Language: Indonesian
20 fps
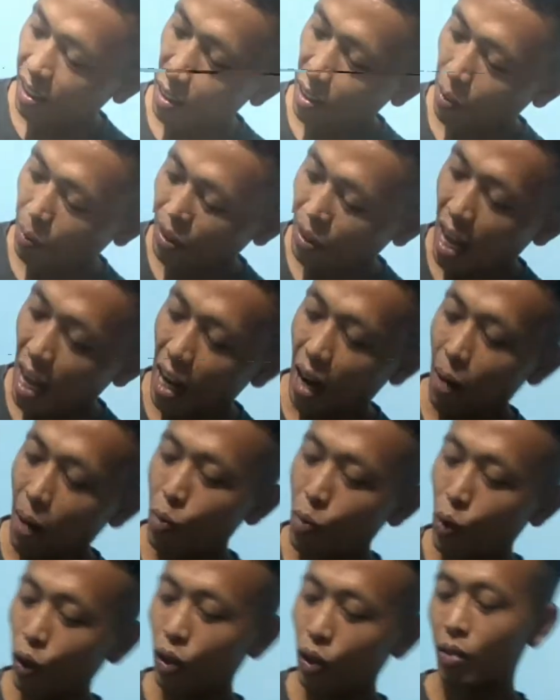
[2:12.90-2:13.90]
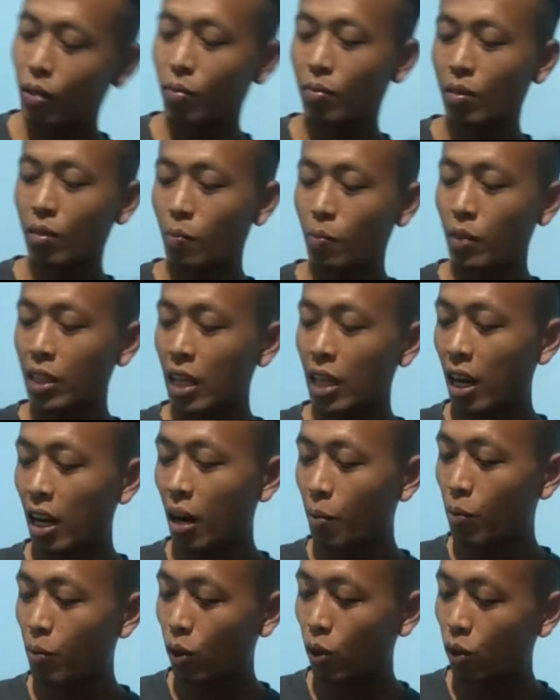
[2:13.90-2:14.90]
ini minyak rambut minyak
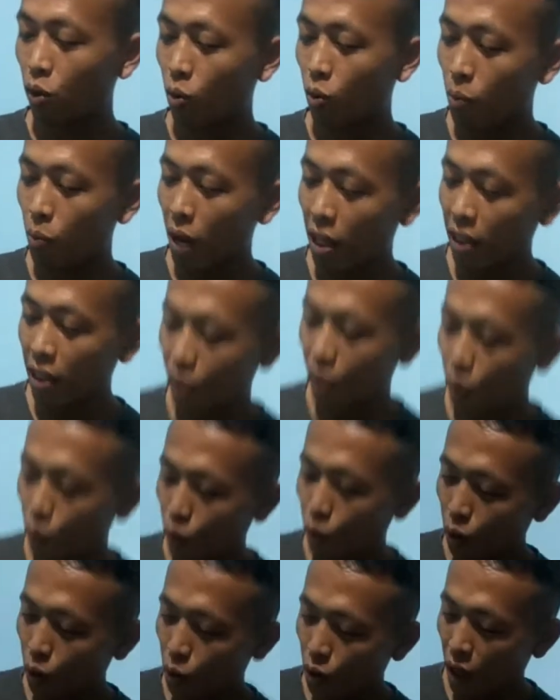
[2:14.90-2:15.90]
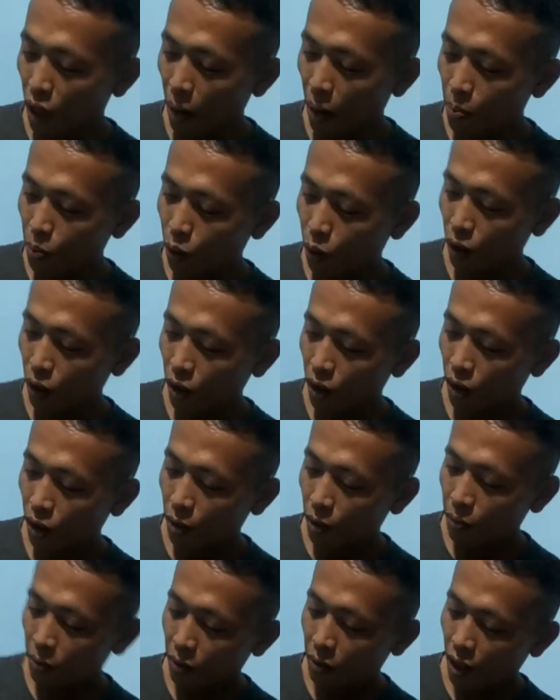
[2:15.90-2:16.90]
rambut untuk bayi untuk rambut
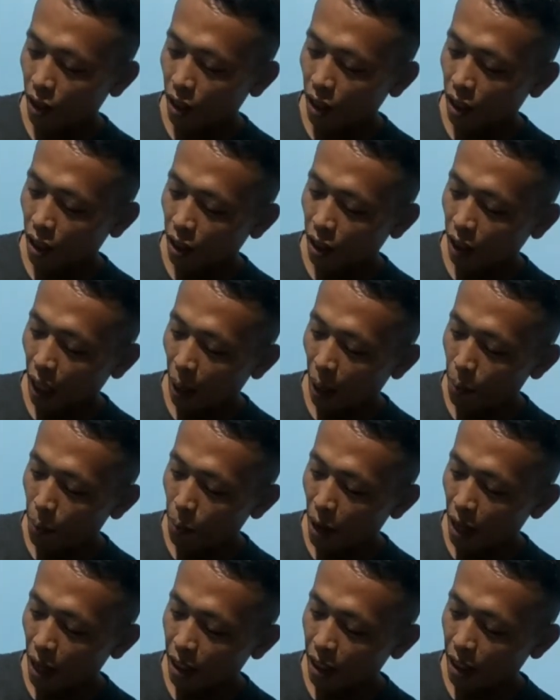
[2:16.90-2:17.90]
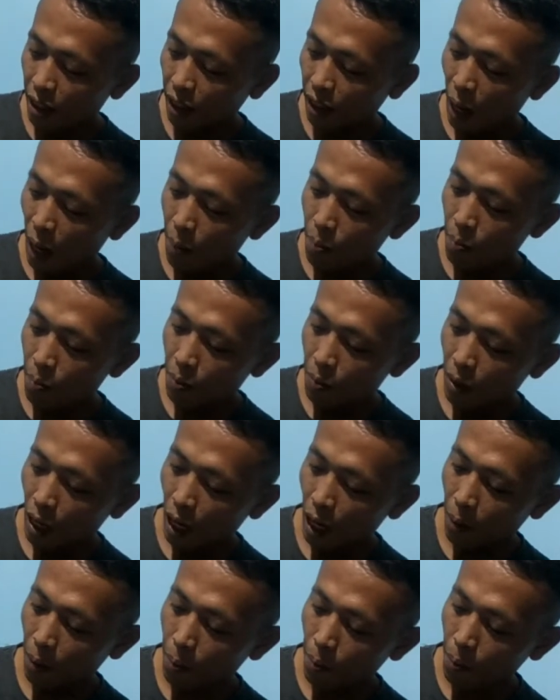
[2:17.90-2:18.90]
tampak hitam
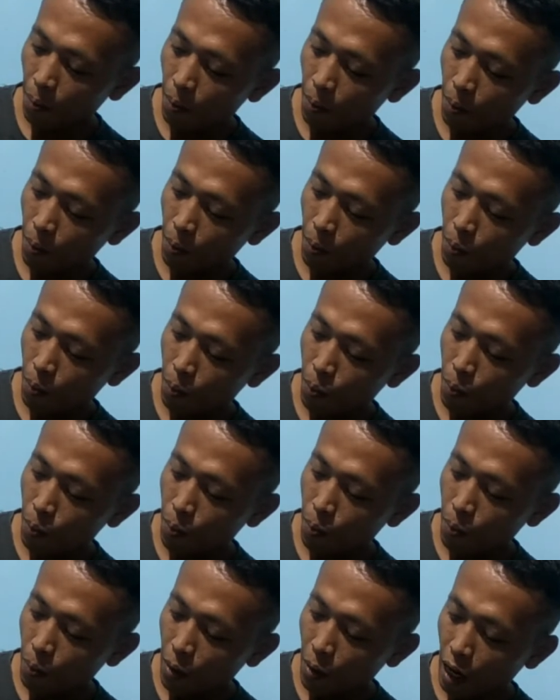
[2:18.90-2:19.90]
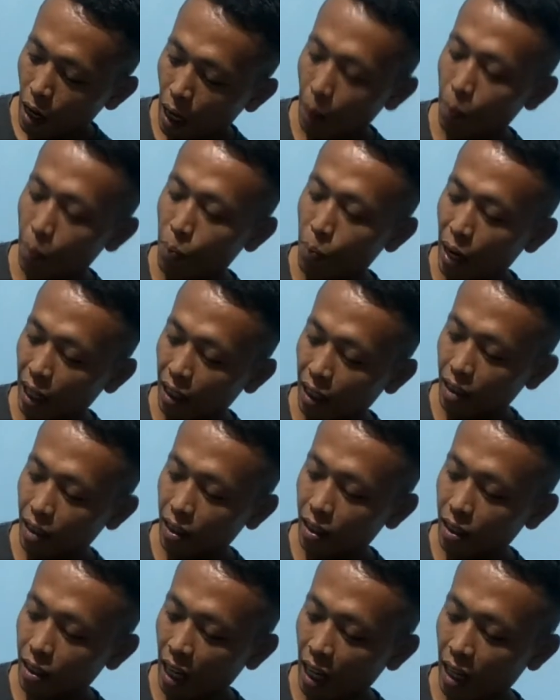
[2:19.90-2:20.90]
lem, lebat
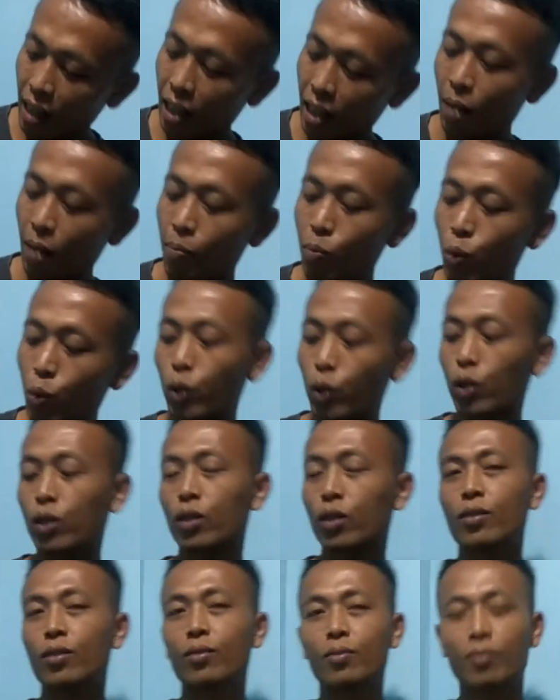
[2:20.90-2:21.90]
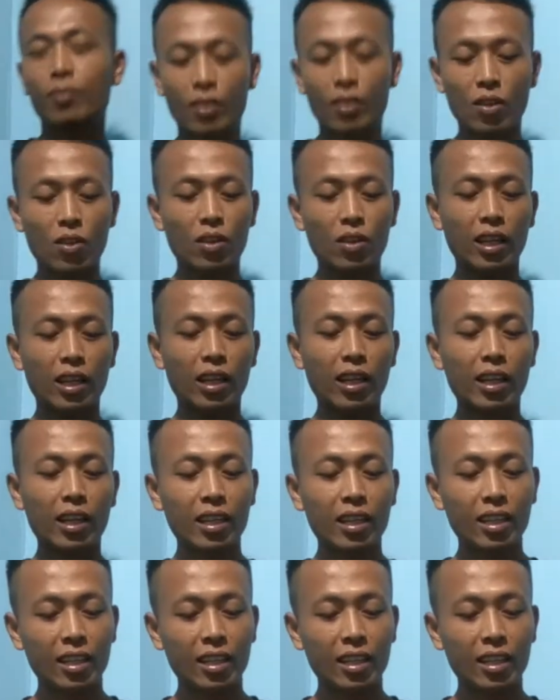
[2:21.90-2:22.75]
dan lembut oke